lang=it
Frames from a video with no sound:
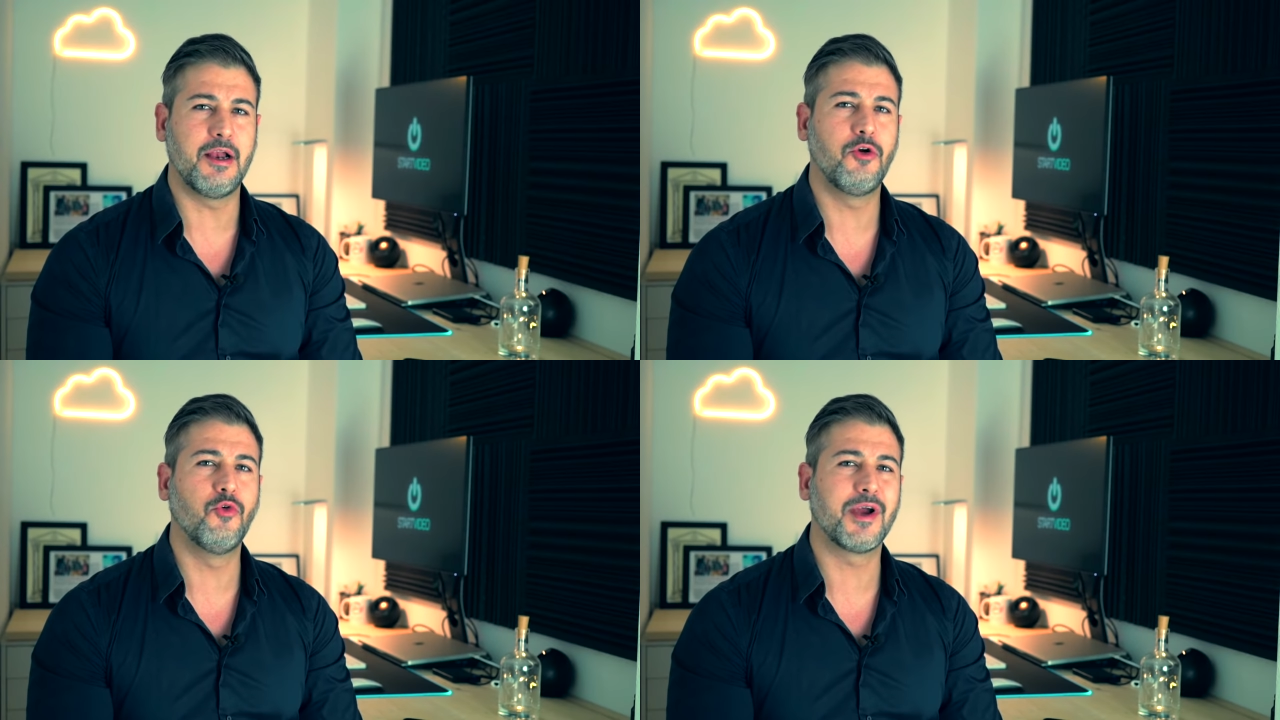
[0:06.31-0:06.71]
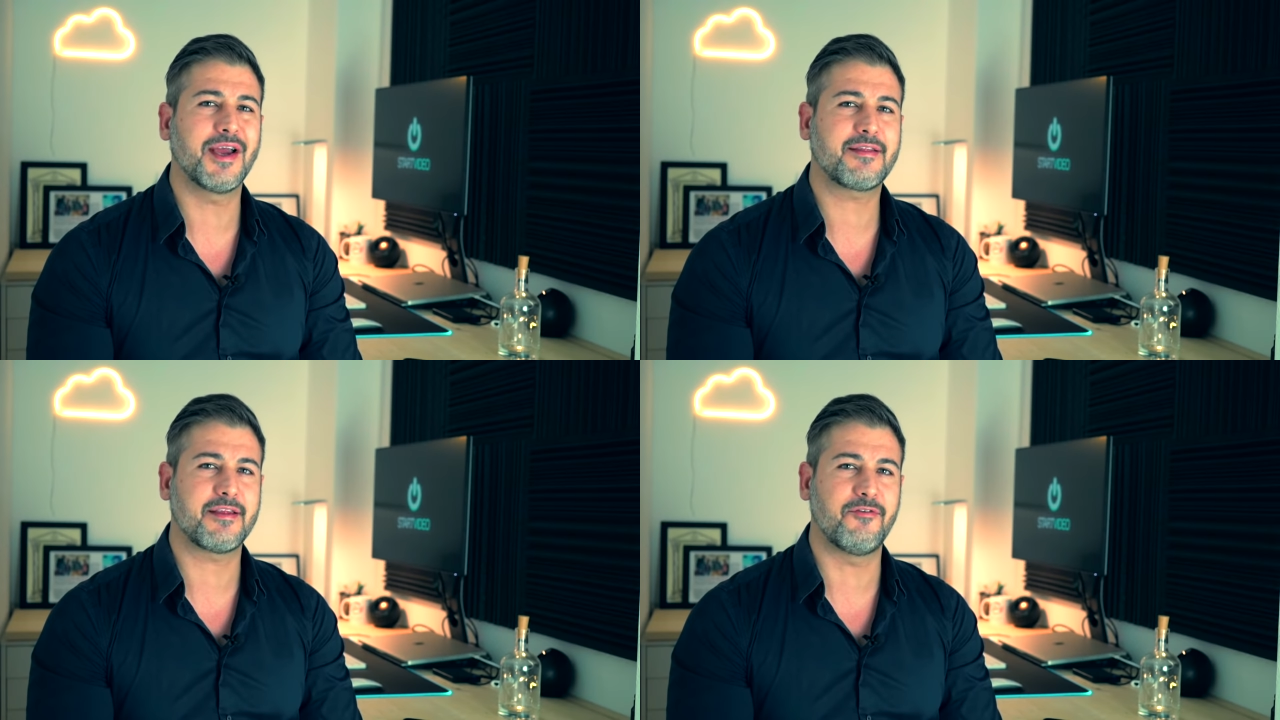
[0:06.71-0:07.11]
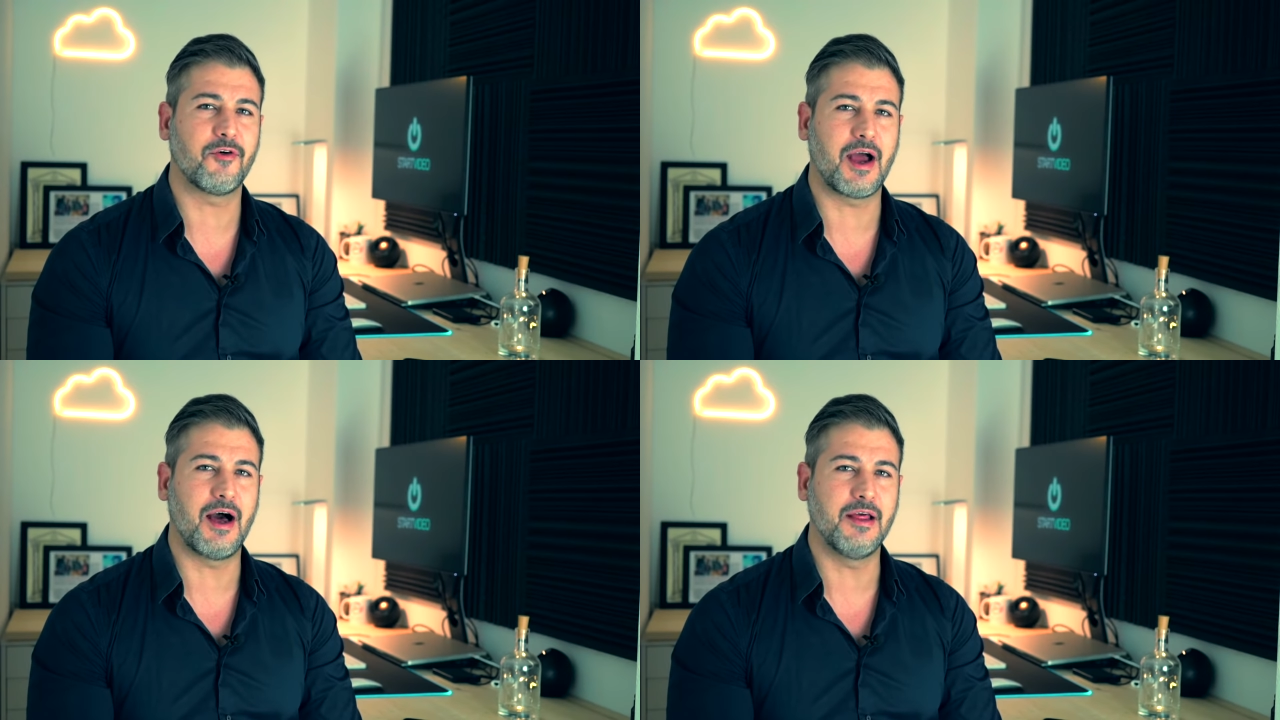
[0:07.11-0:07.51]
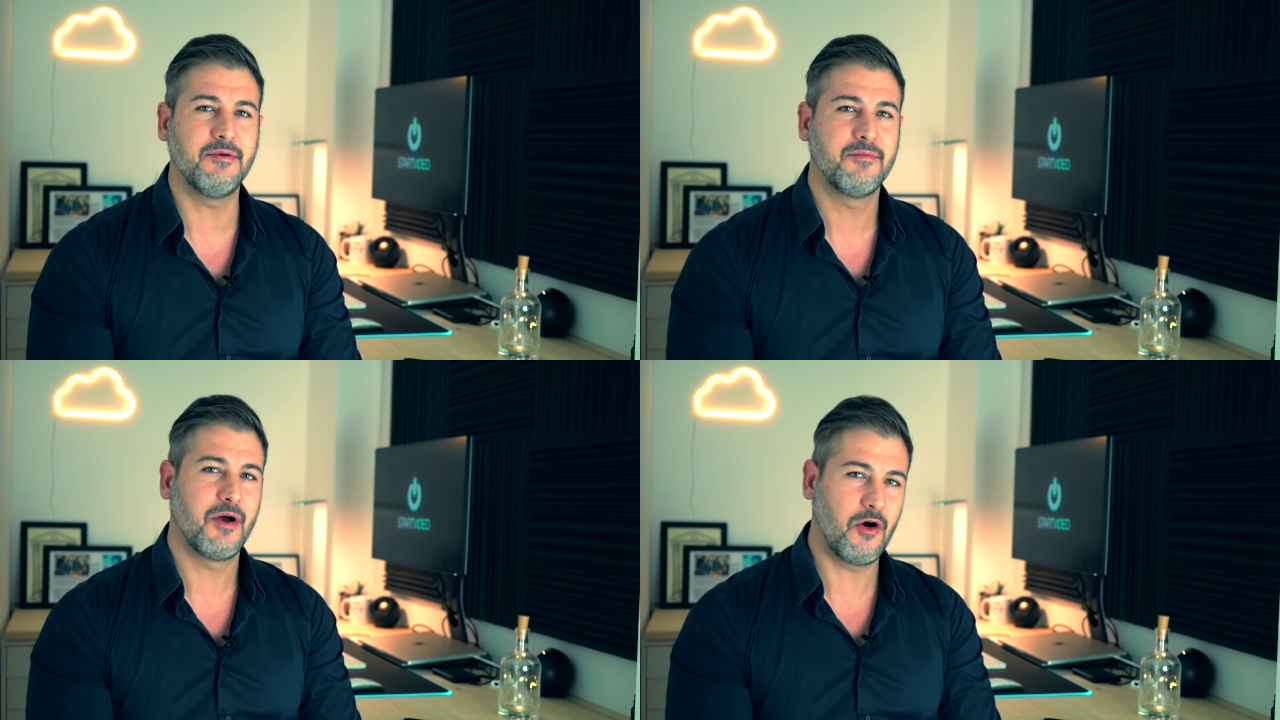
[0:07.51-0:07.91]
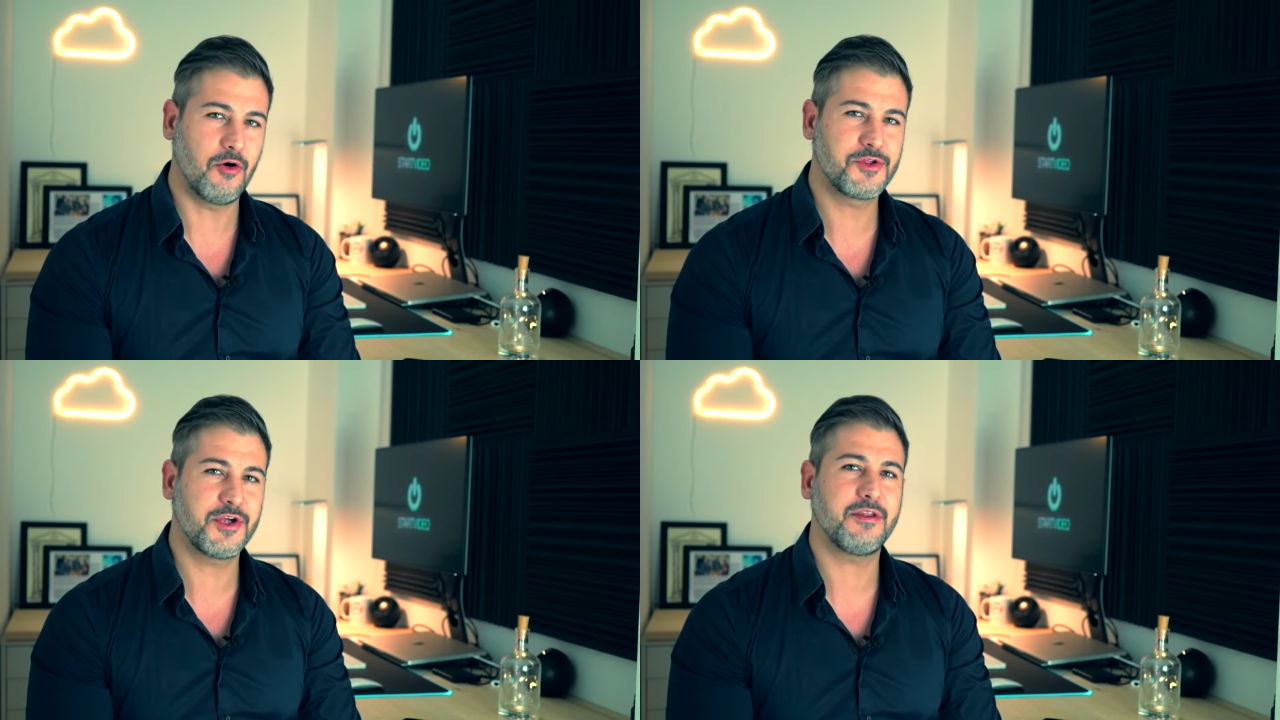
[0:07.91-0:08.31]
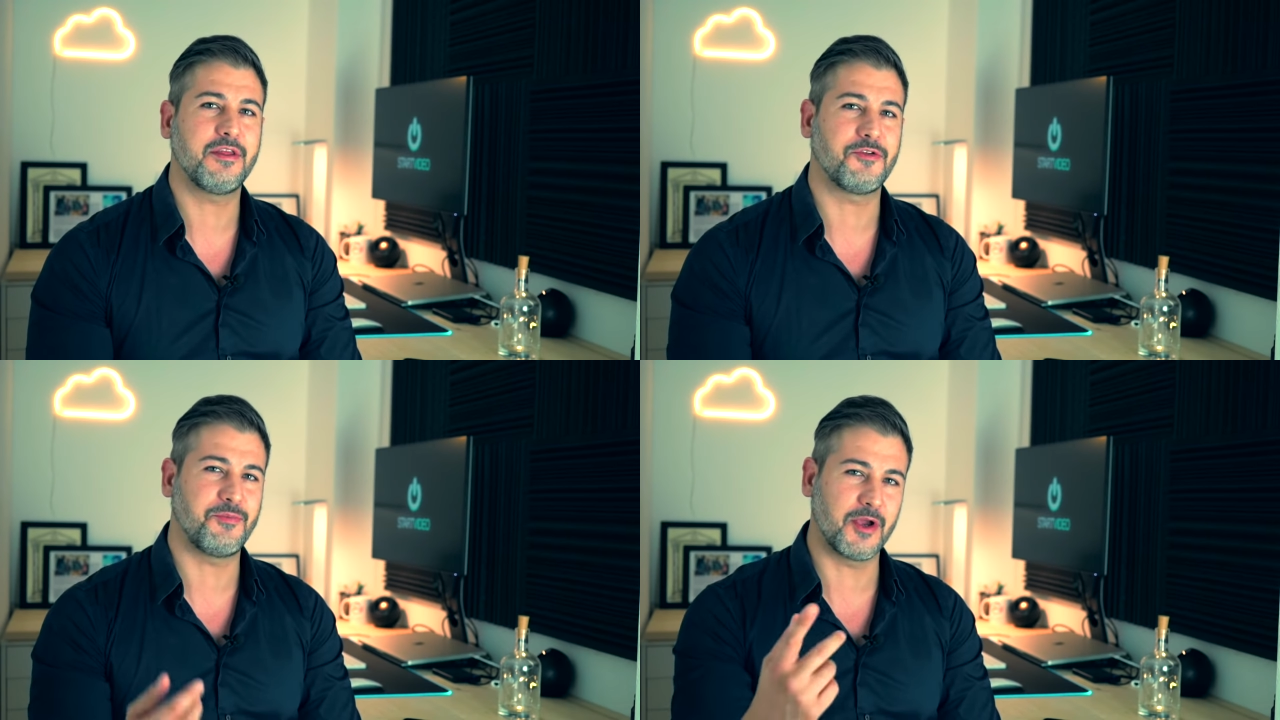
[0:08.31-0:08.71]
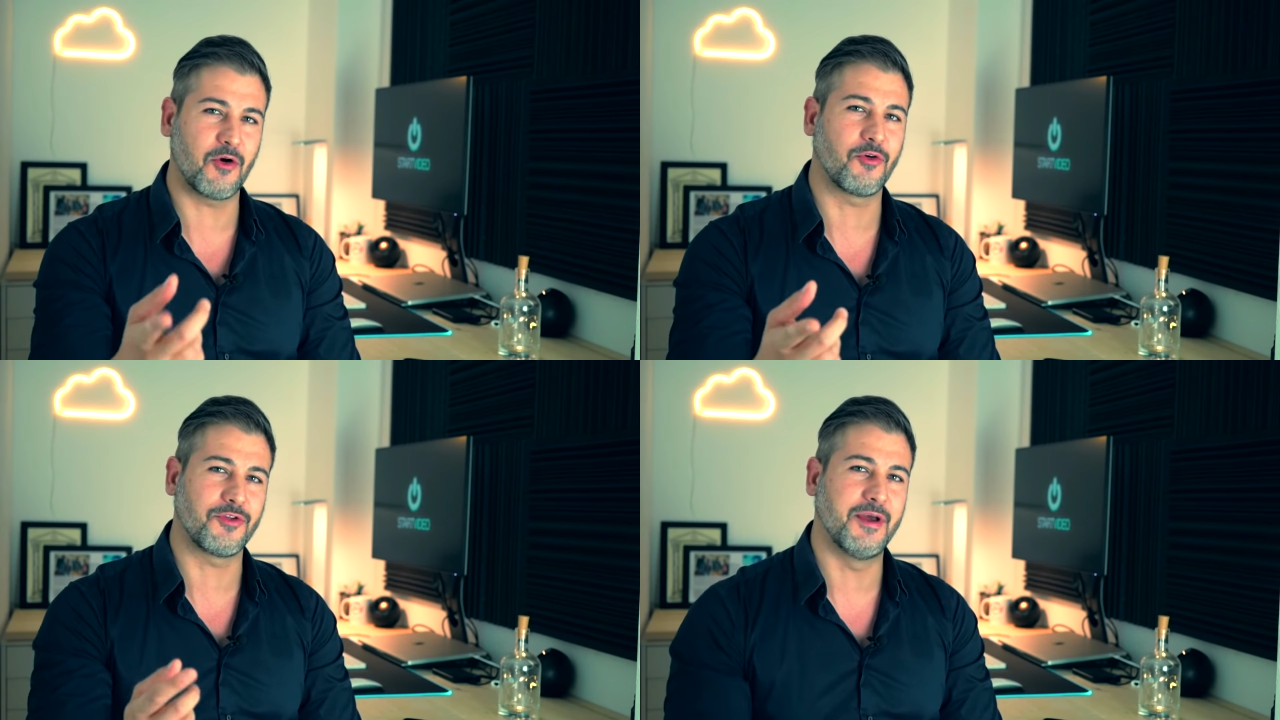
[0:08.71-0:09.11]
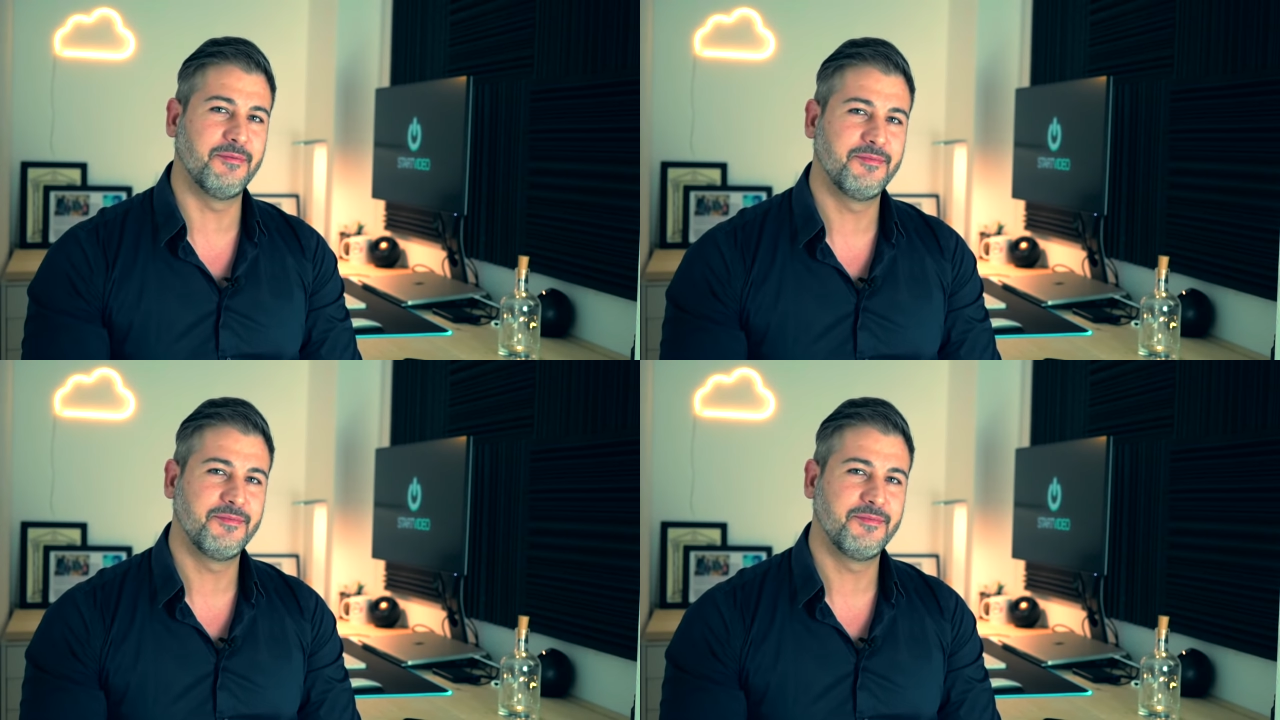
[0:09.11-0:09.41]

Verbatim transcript: lunghezza focale? Oggi ti spiego cos'è.